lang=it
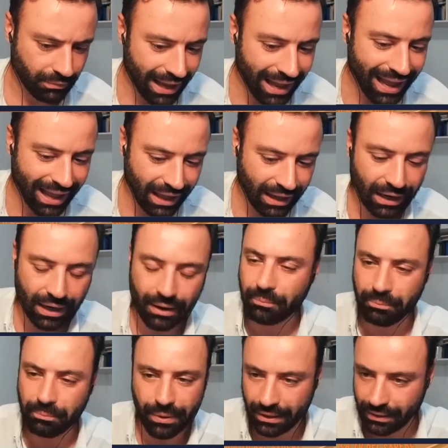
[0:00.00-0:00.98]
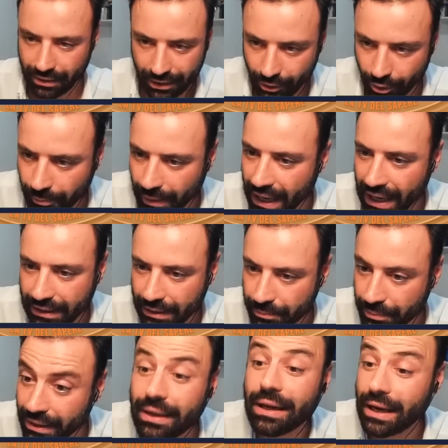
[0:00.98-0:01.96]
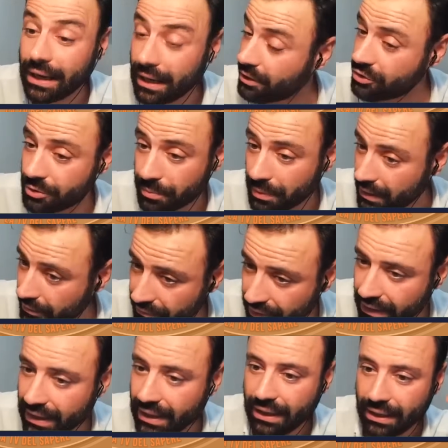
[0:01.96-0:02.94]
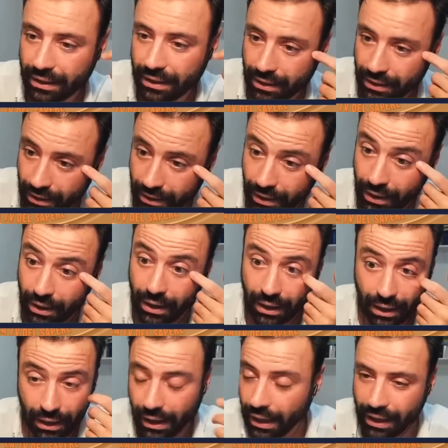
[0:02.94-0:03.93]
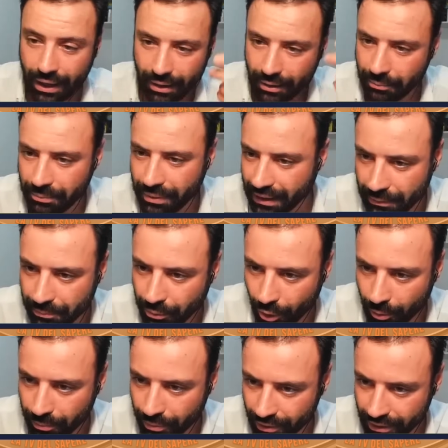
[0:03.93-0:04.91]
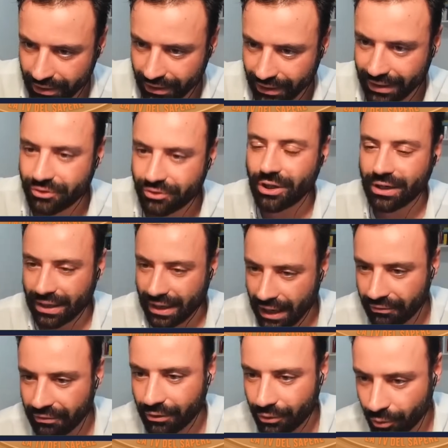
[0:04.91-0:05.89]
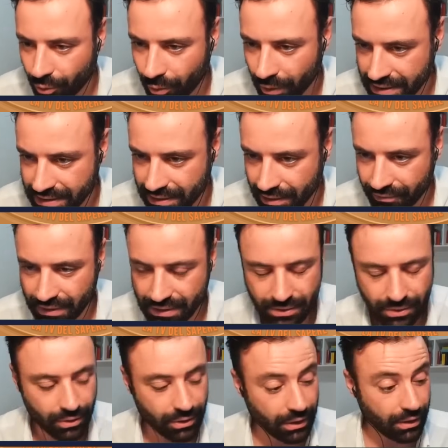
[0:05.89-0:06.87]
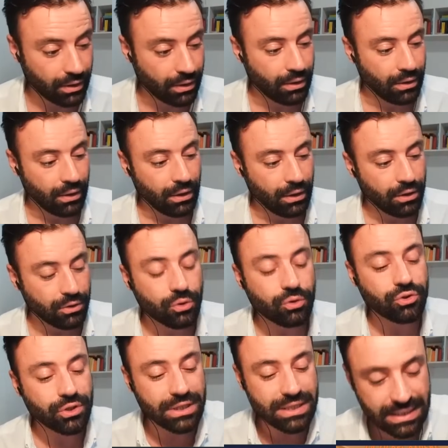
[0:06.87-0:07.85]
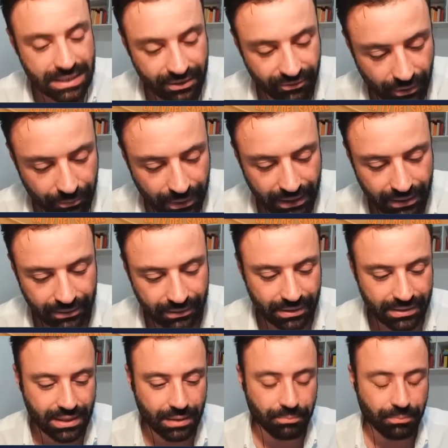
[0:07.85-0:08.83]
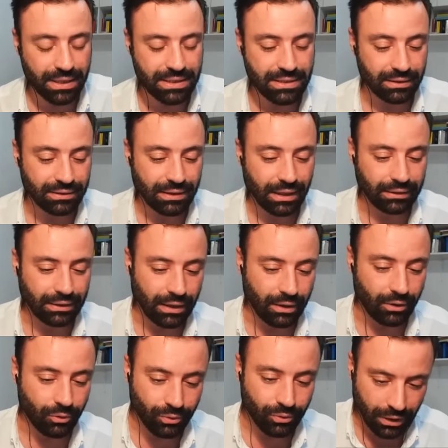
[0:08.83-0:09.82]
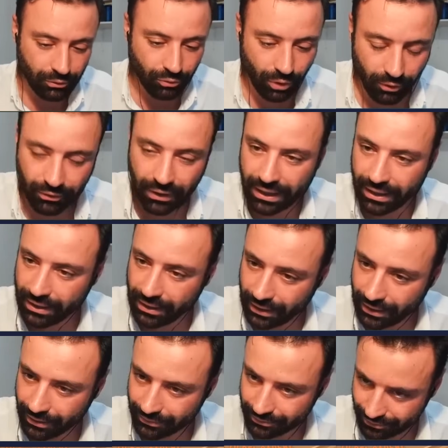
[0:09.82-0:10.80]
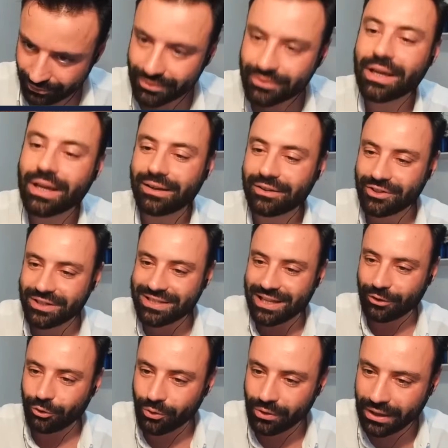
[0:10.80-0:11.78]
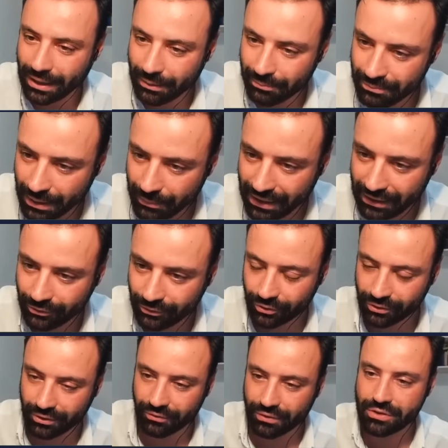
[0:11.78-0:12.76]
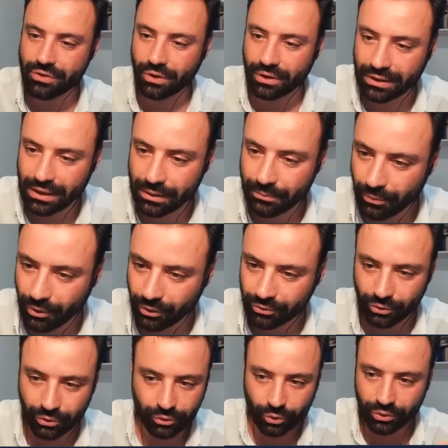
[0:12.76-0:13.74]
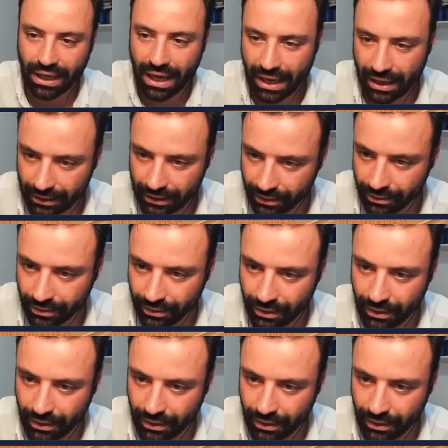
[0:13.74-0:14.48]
era per i romani, per i greci, per i vichinghi e, e per i popoli che cercavano questa visione. Successivamente si è presentata una nuova era, cioè c'è stato un cambiamento di visione del mondo totale,